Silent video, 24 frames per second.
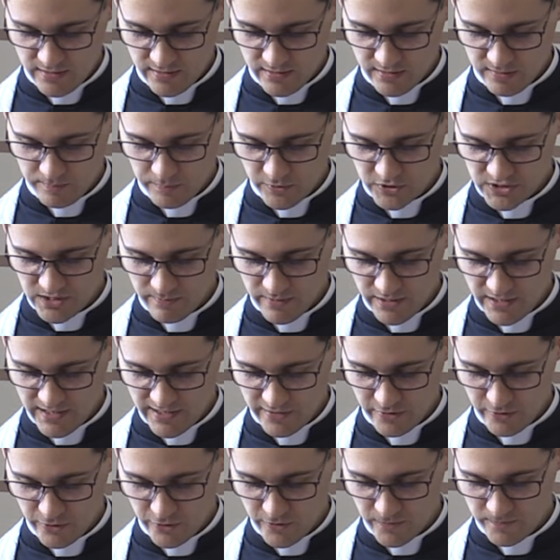e,
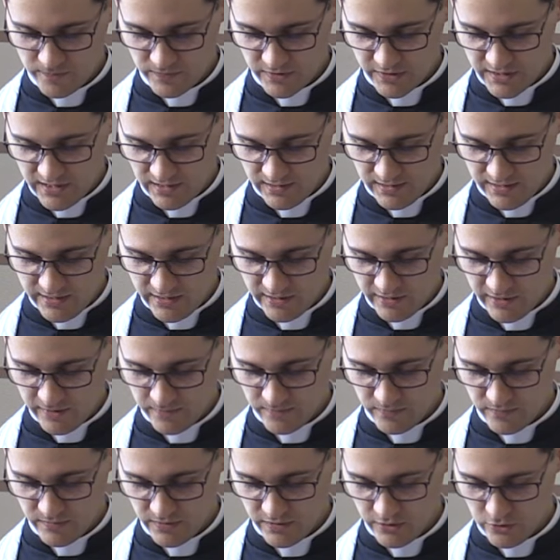pozabierano kielichy
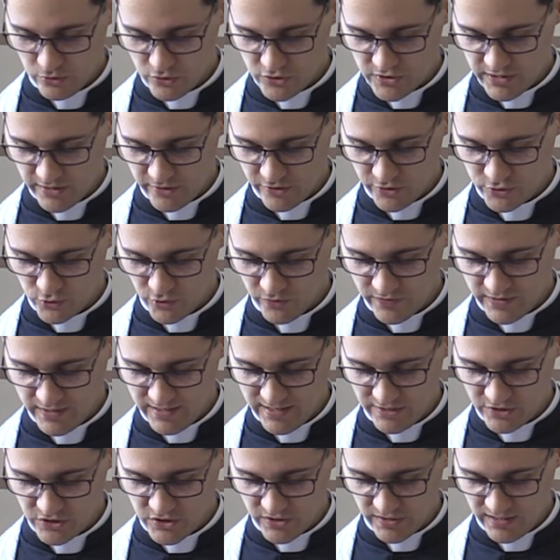i różne kosztowne
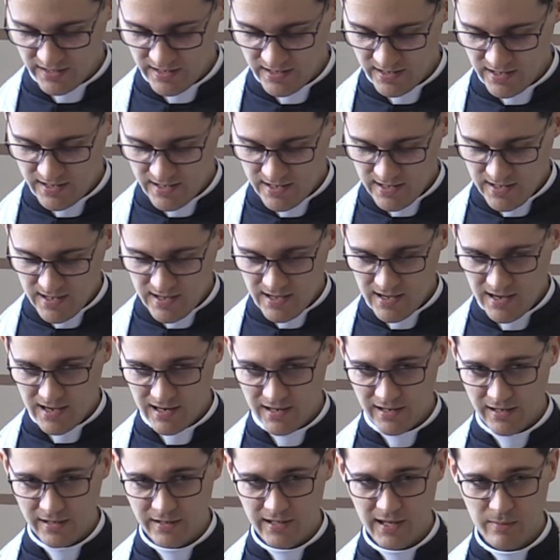naczynia,
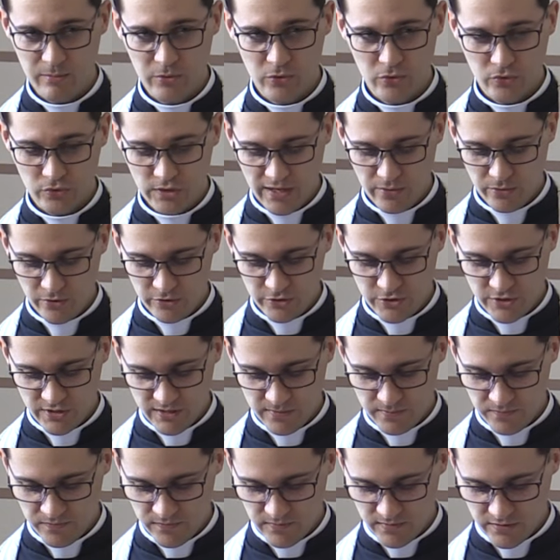ale jemu udało
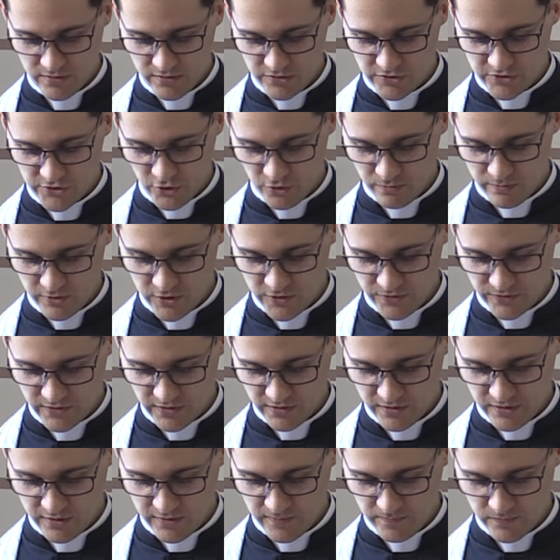się zdobyć
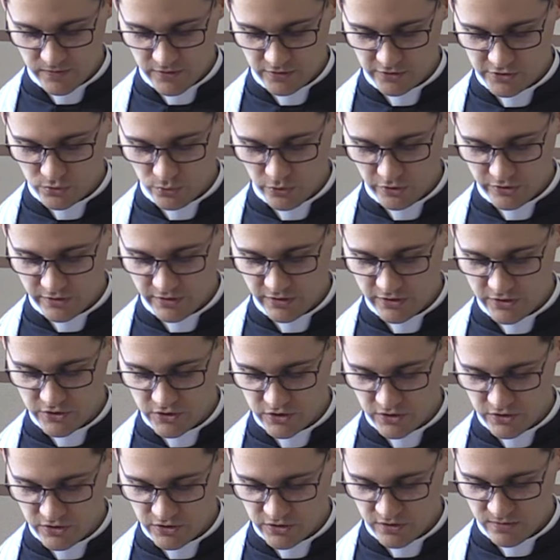wtedy złoty
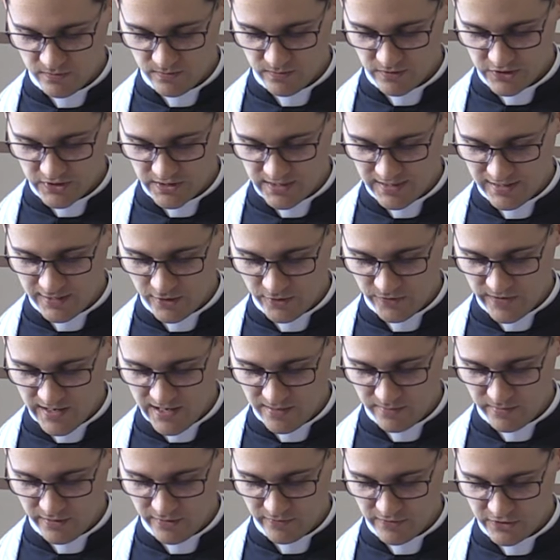krzyż z
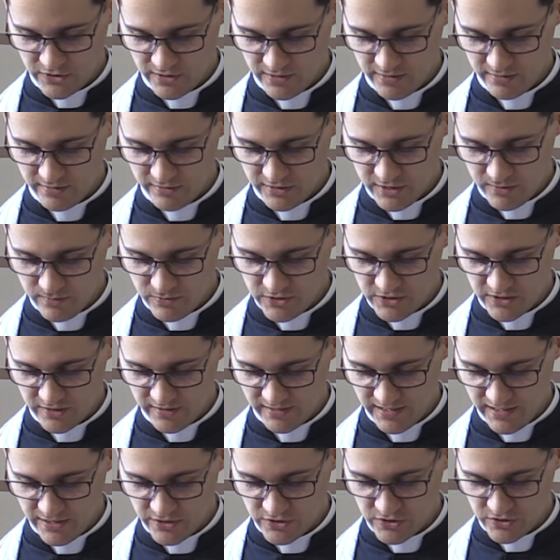relikwiami. Właśnie tym
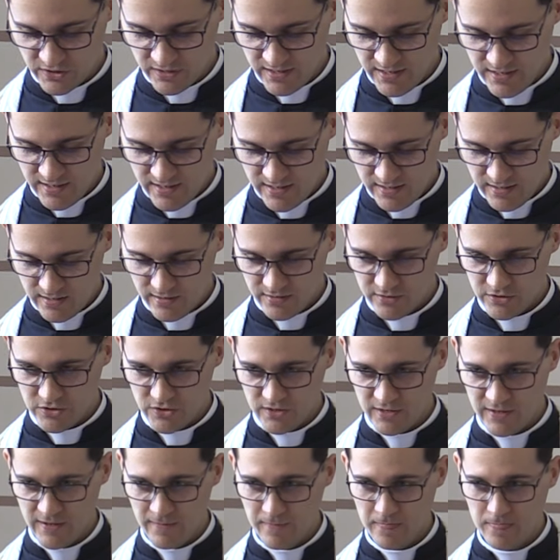cenniejszy,
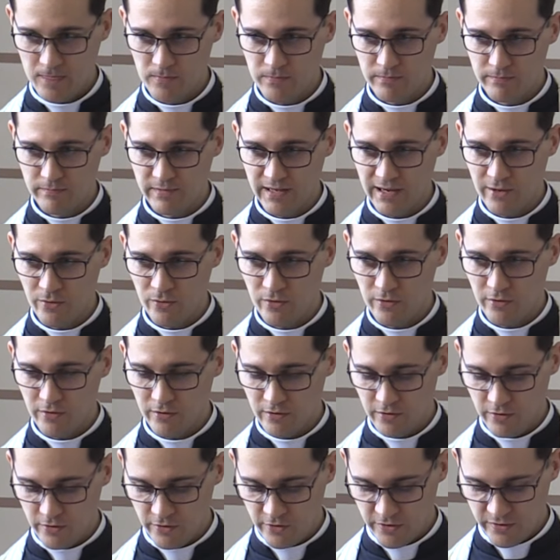że miał
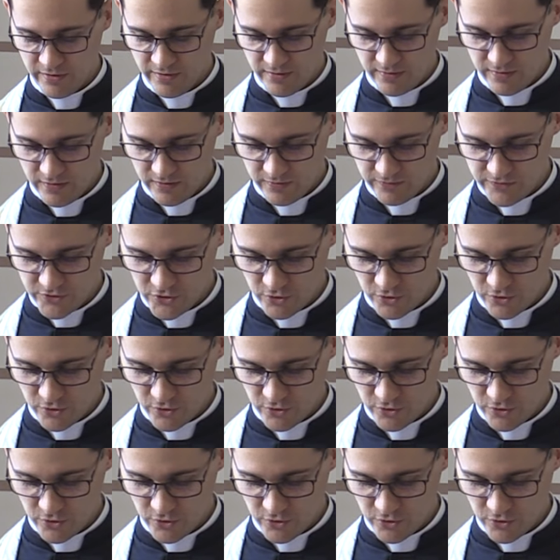on e, w